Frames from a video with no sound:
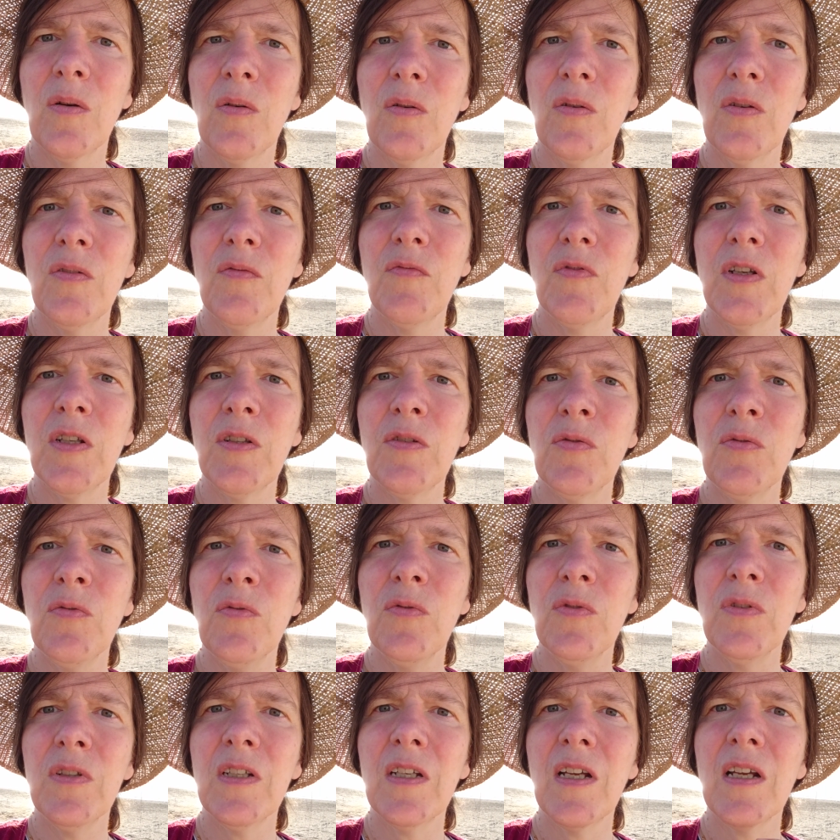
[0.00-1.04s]
Und wir
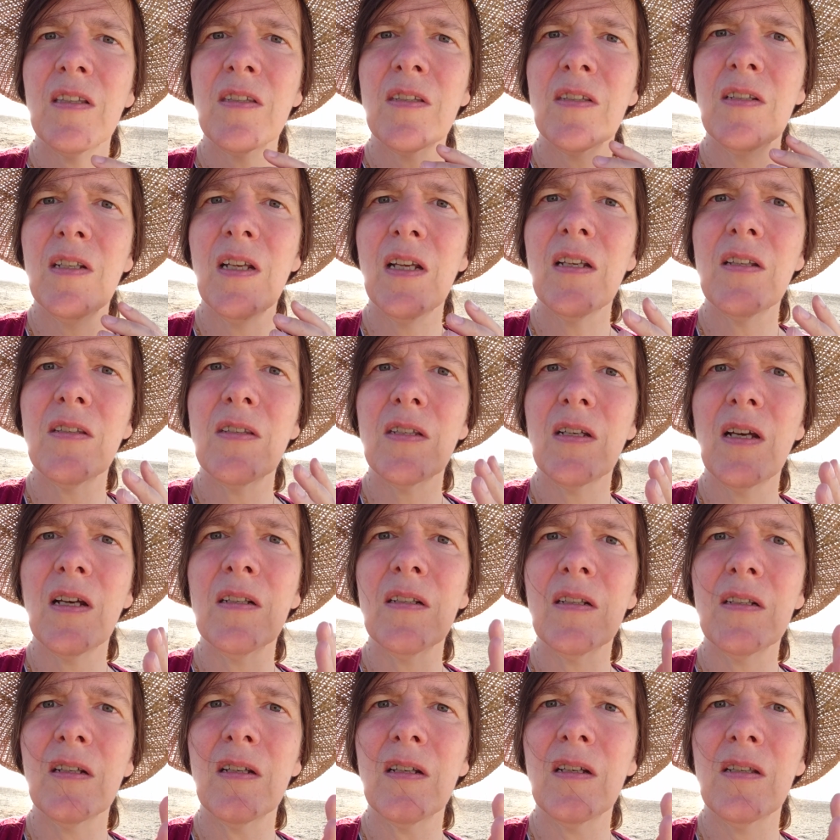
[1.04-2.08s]
tun jetzt nichts
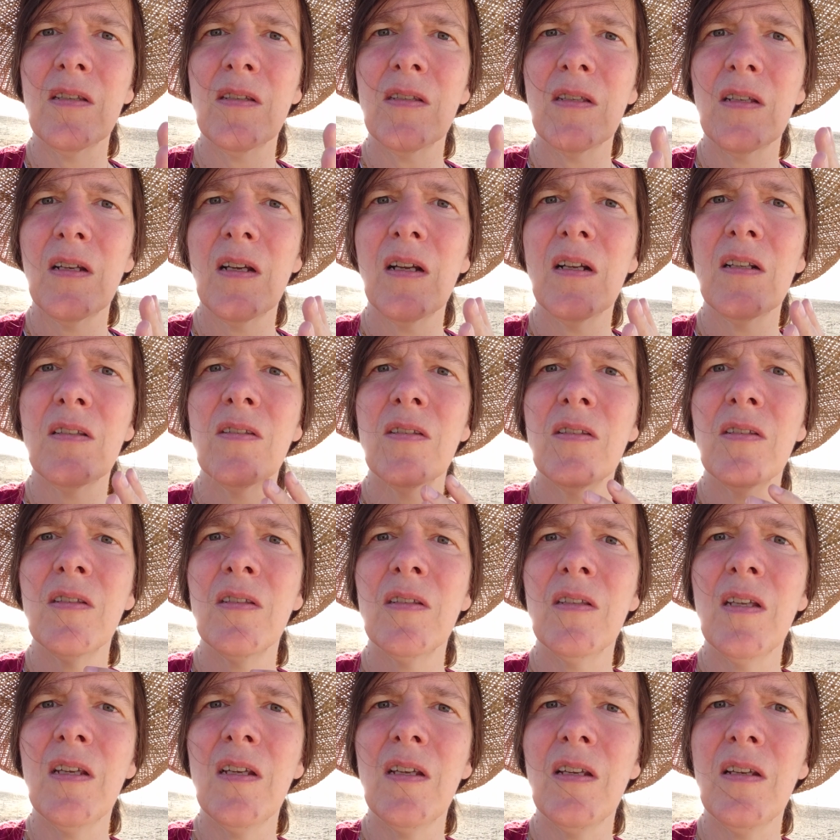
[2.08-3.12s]
anderes, als
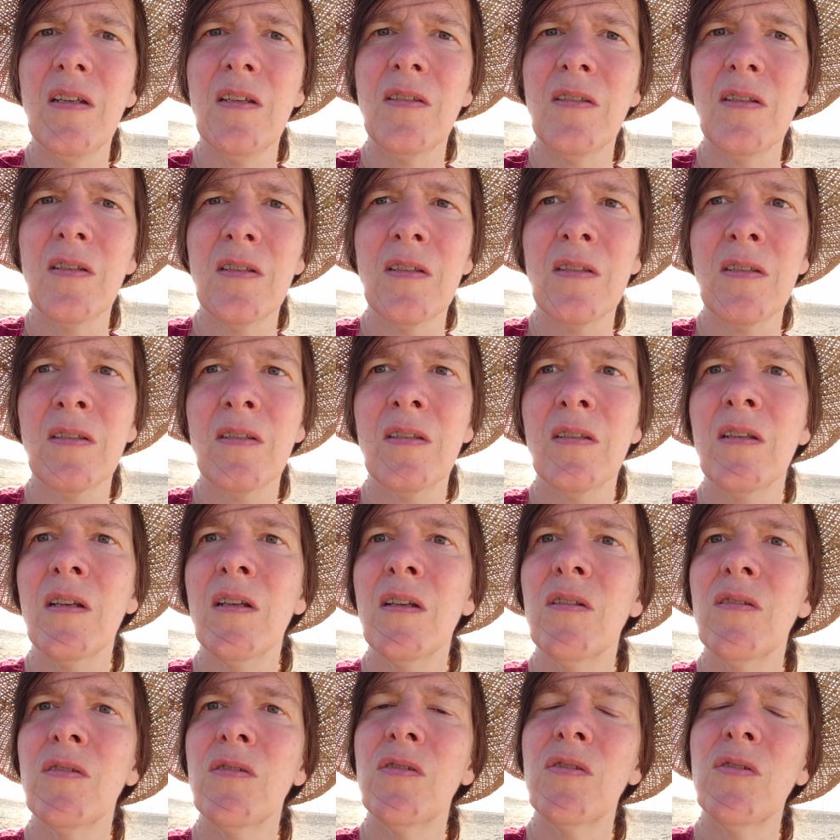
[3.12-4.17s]
dieses
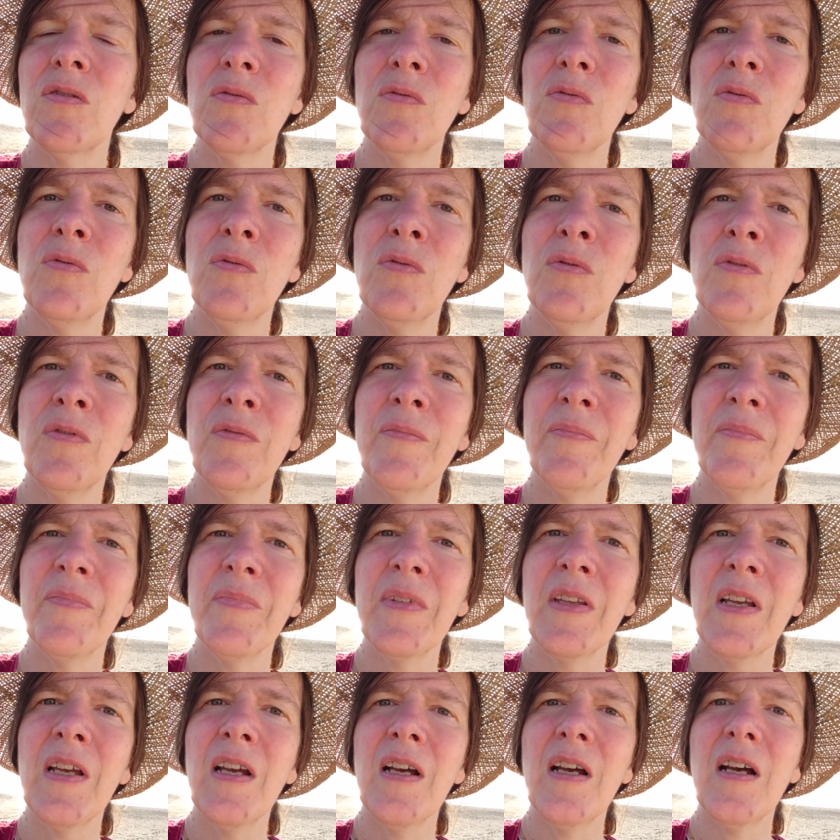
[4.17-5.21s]
zu
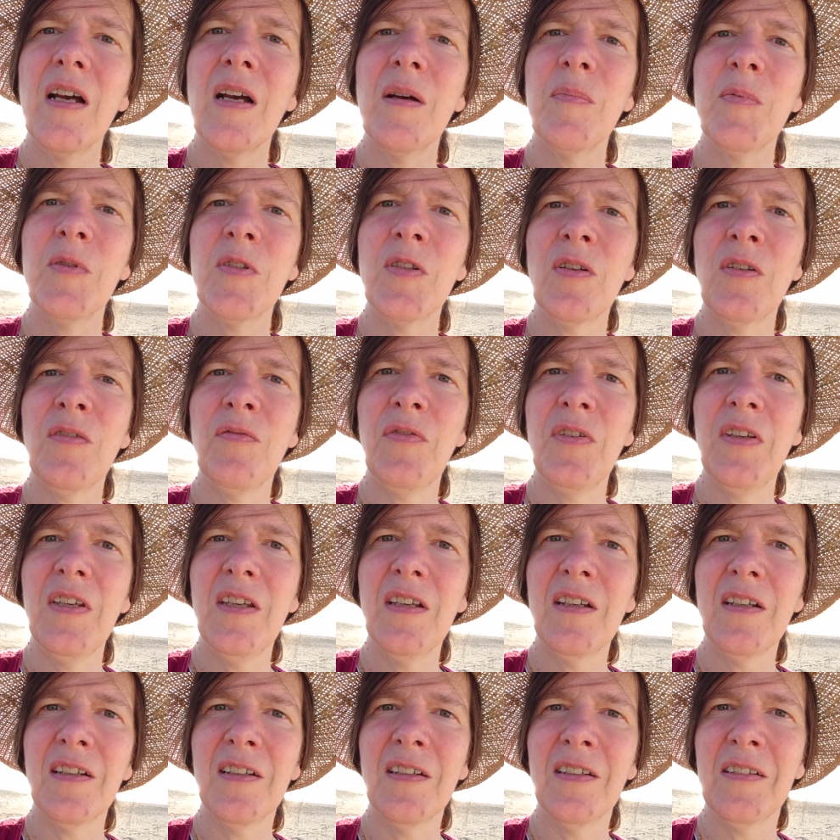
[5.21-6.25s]

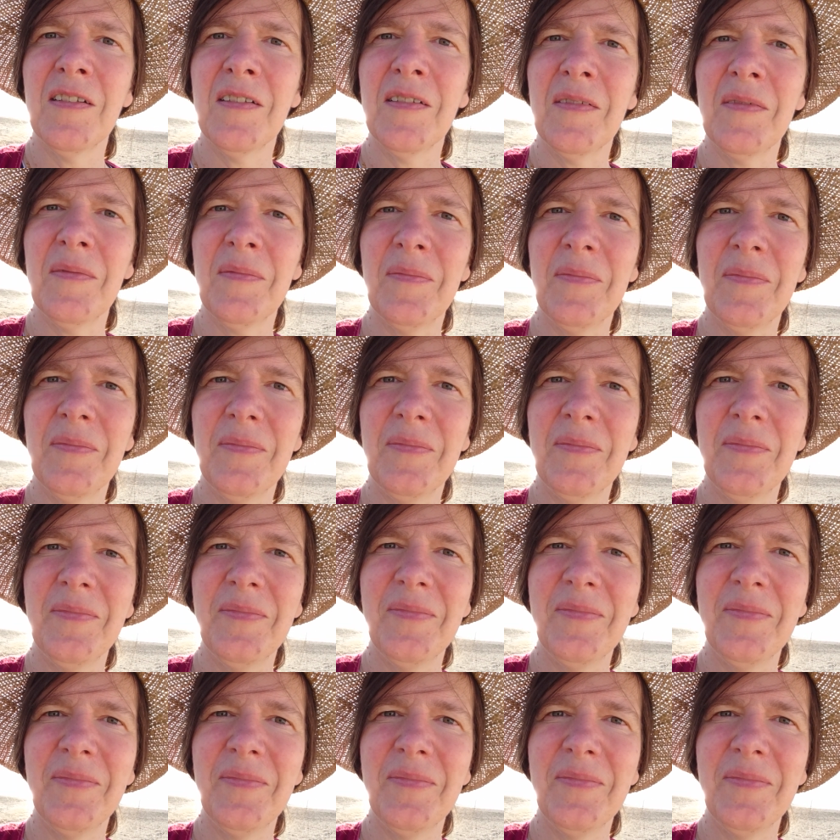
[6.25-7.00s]
absolvieren.